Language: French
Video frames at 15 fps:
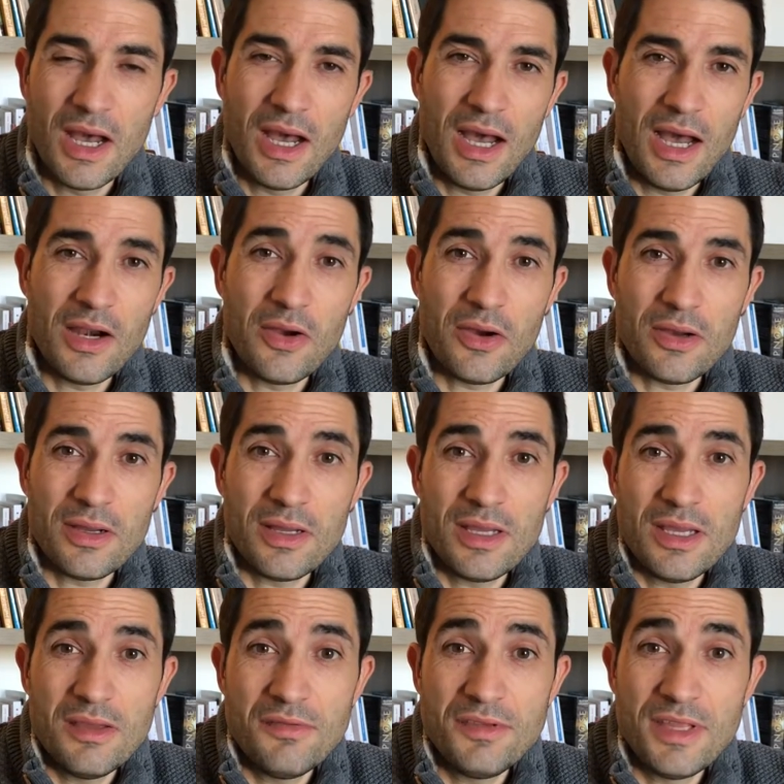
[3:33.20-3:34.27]
Alors
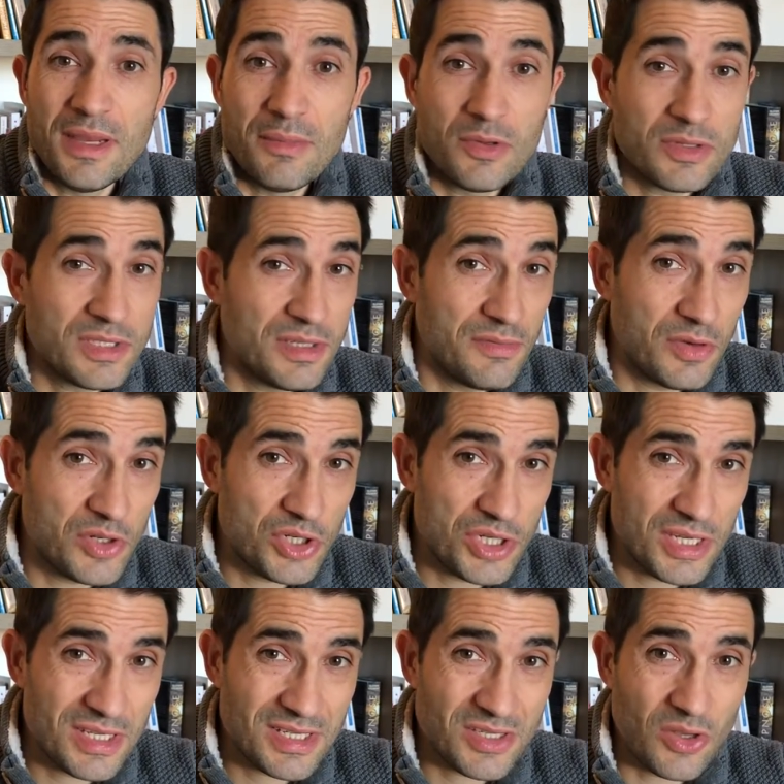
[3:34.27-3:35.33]
évidemment, si votre
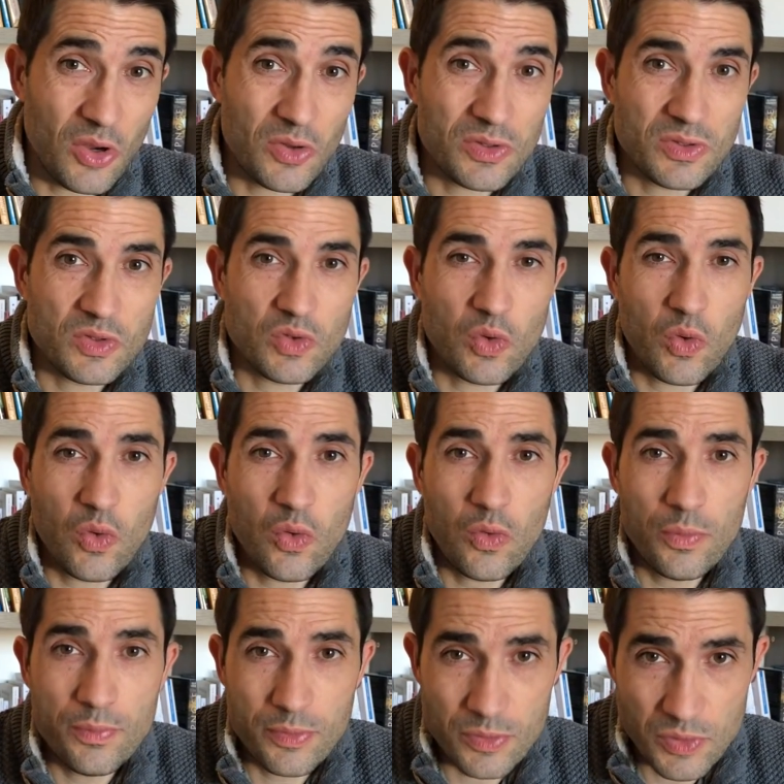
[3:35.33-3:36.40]
chien sort trop
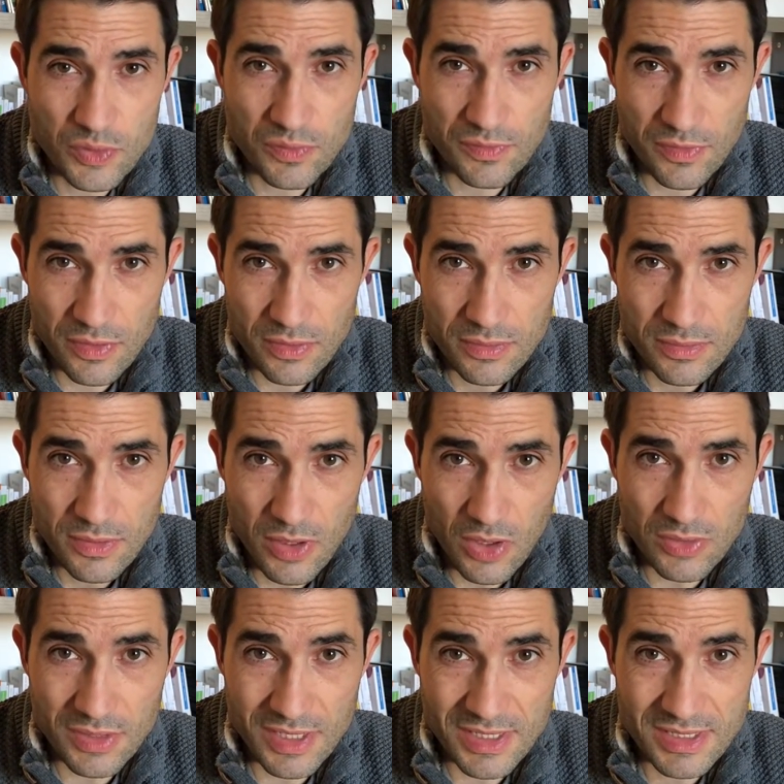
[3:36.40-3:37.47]
peu souvent en
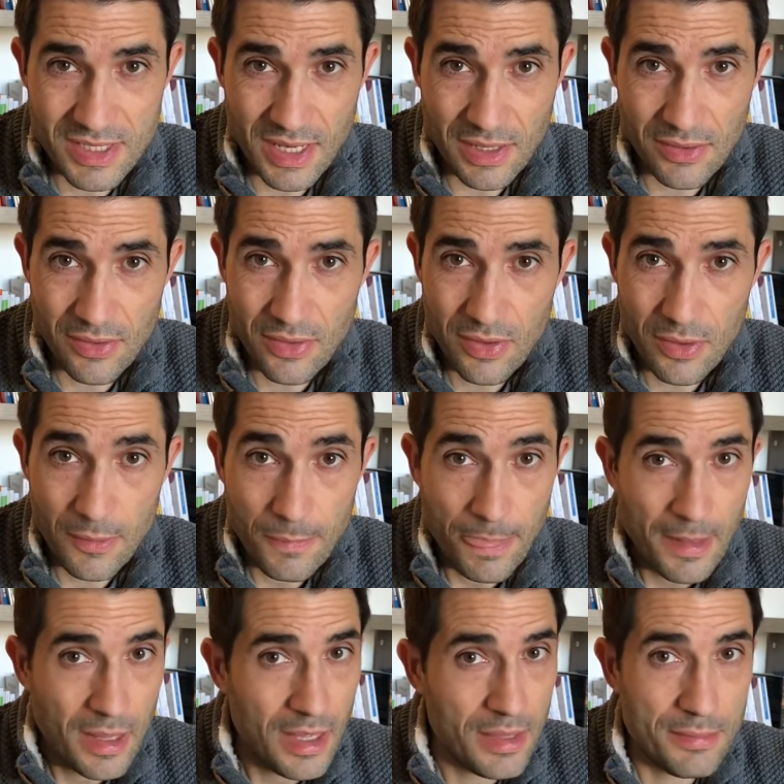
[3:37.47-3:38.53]
extérieur,
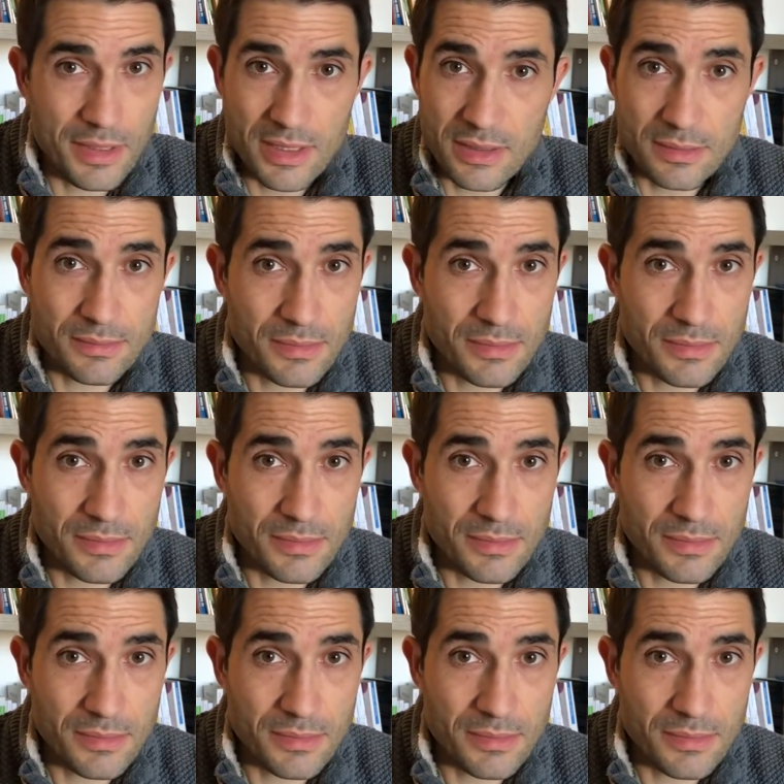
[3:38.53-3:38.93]
eh ben,